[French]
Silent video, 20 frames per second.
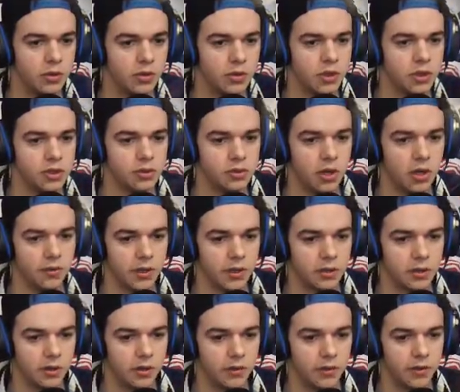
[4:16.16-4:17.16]
tous les jours avec,
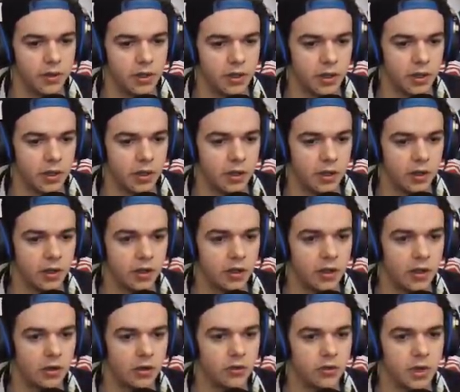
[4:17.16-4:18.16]
euh, avec
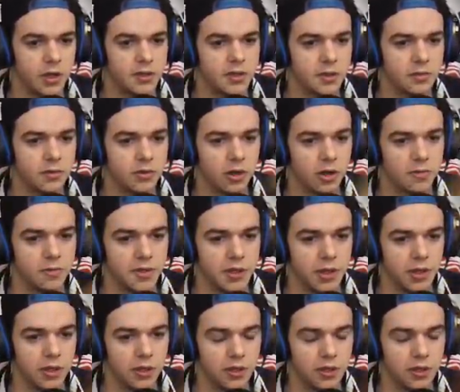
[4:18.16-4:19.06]
une réception comme ça.